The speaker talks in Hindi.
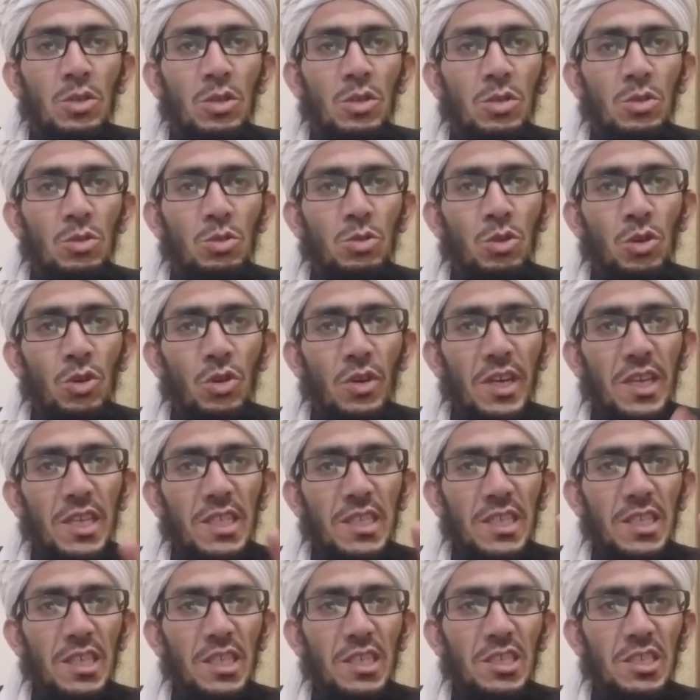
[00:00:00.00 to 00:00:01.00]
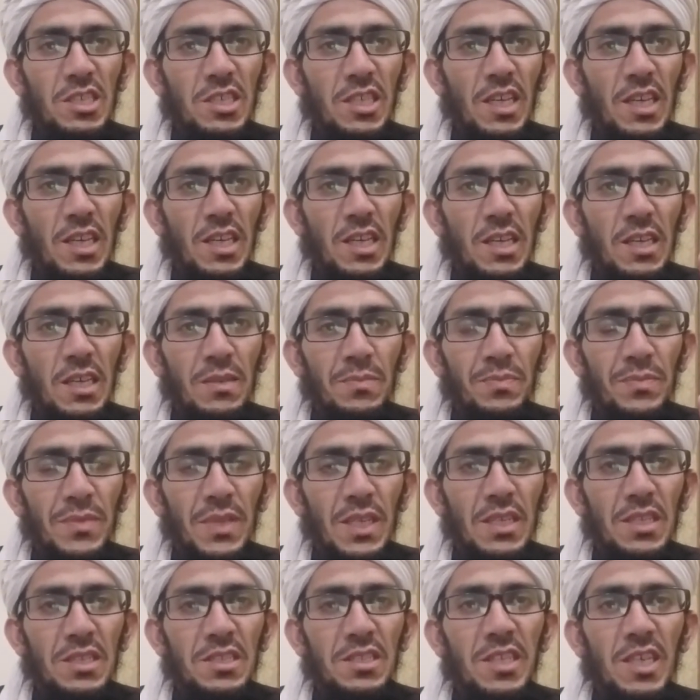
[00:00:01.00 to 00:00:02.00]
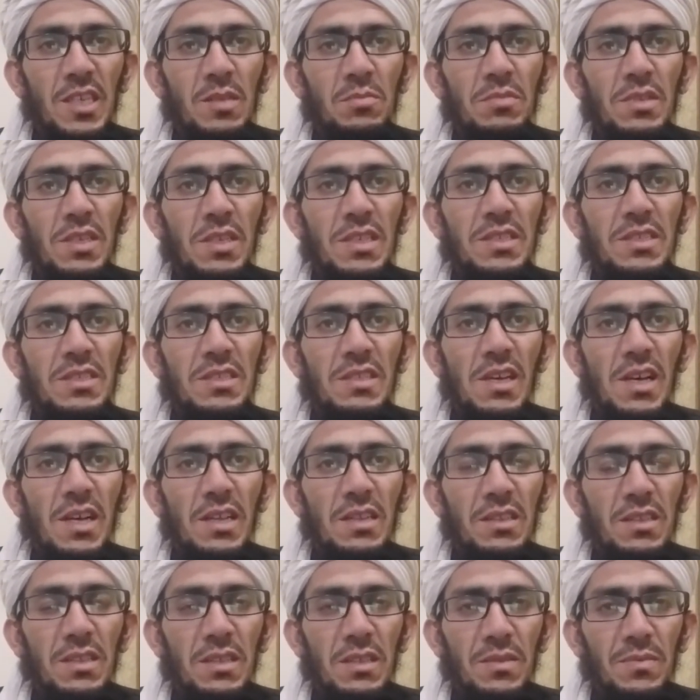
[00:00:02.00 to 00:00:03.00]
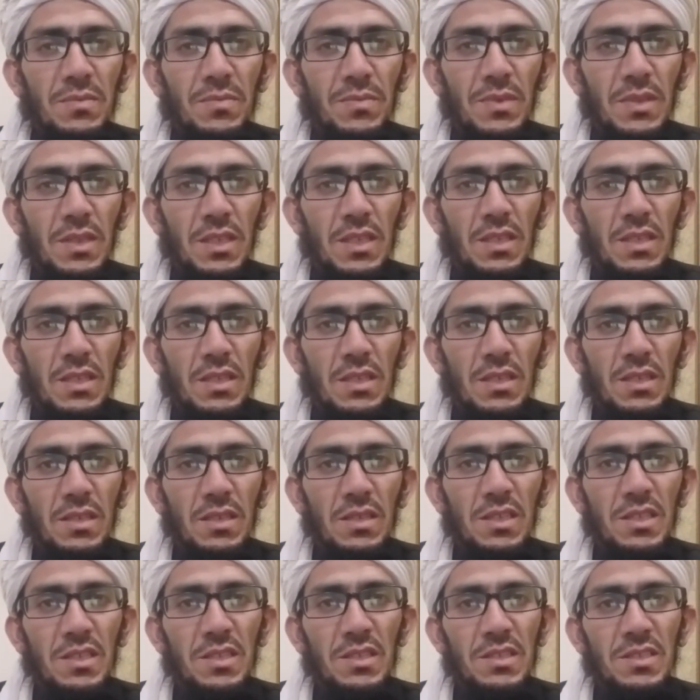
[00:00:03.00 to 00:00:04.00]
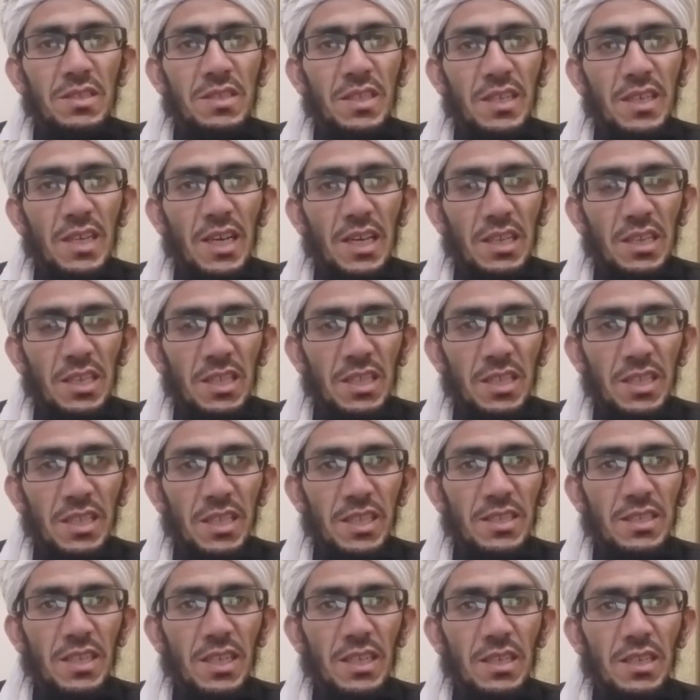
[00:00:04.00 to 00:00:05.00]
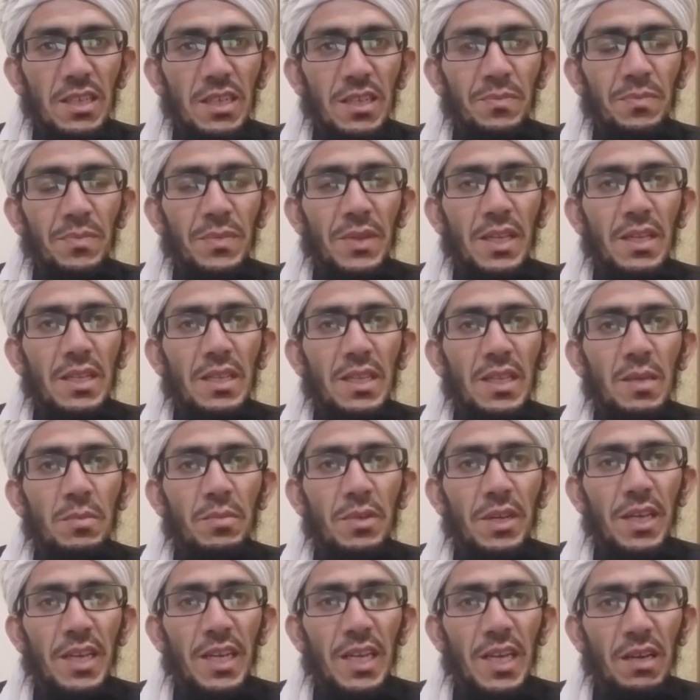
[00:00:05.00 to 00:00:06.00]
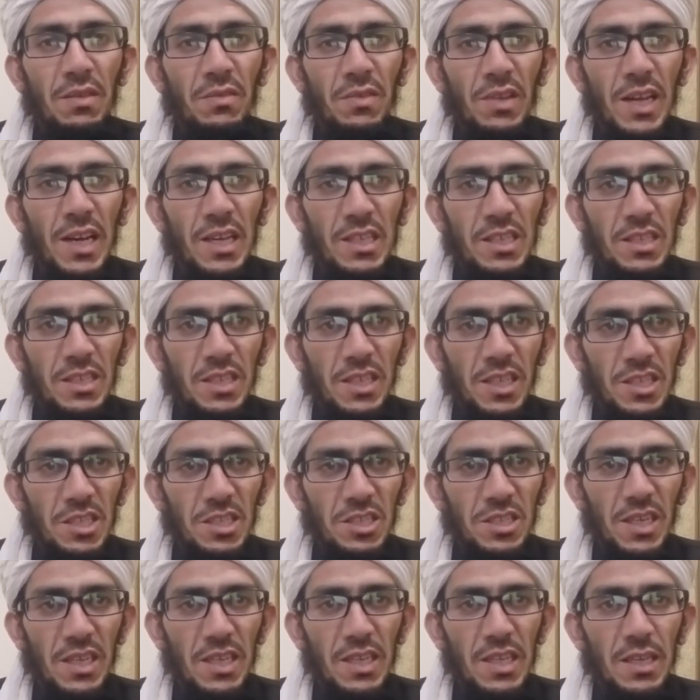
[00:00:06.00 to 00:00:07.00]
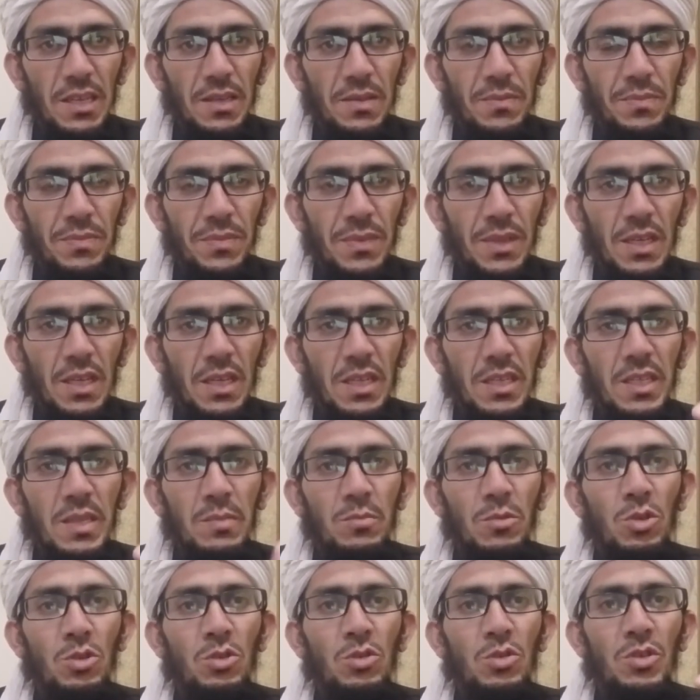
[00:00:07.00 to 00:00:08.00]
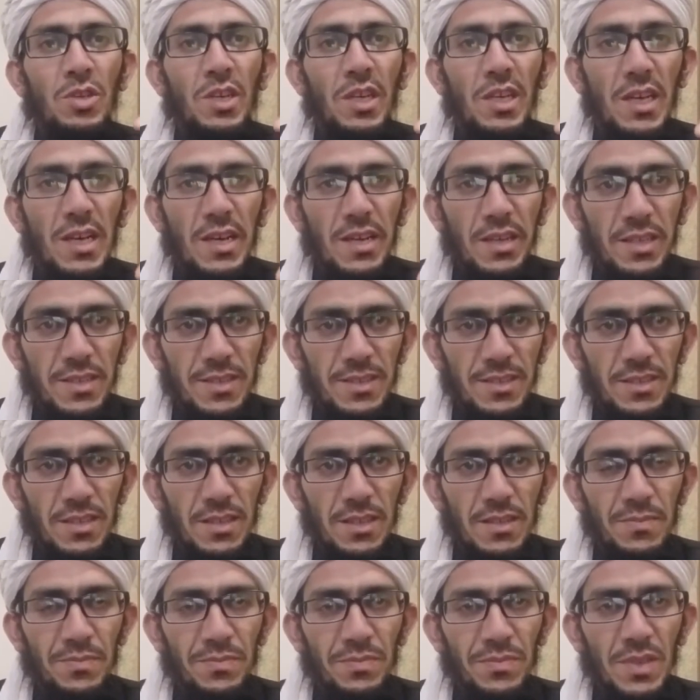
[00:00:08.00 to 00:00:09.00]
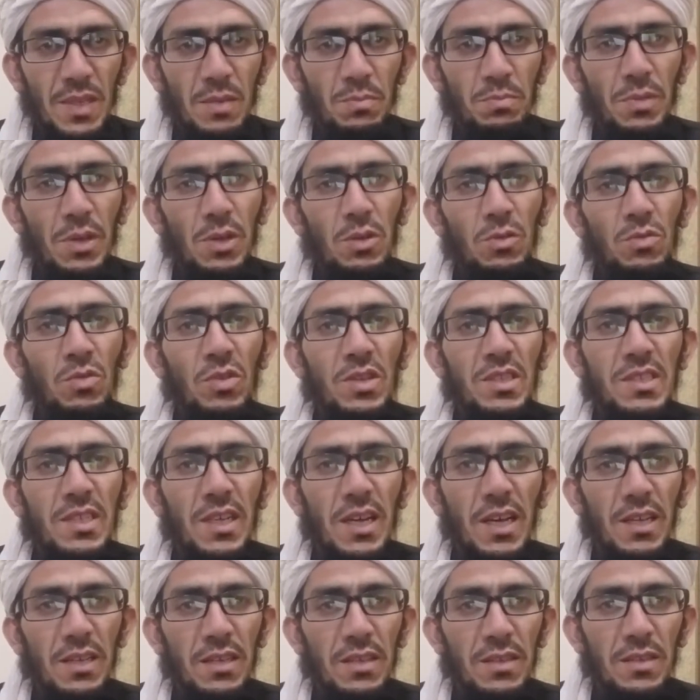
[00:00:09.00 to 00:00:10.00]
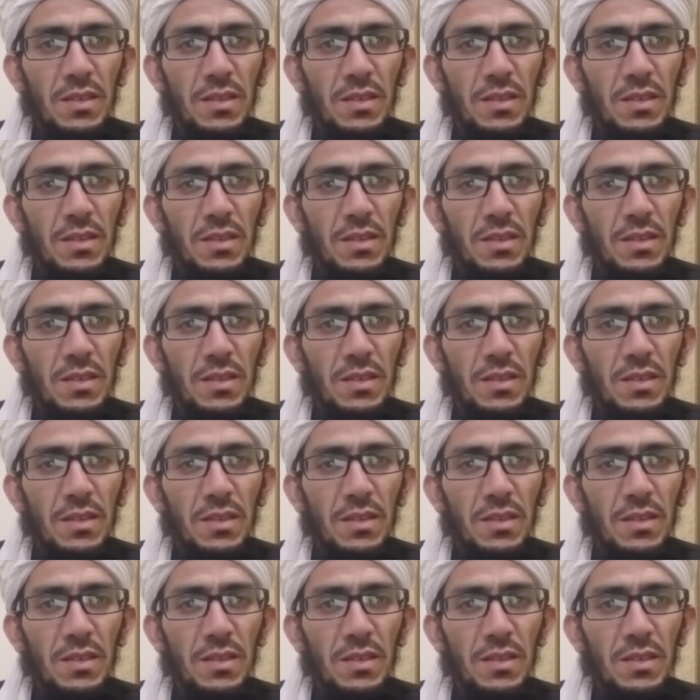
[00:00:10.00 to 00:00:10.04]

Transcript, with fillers: दो ऐसे रिश्ते हैं जिनमें इंसान ज़क़़त नहीं दे सकता नंबर एक वदादत का रिश्ता है नंबर दो निकाह का रिश्ता बिल्कुल आसान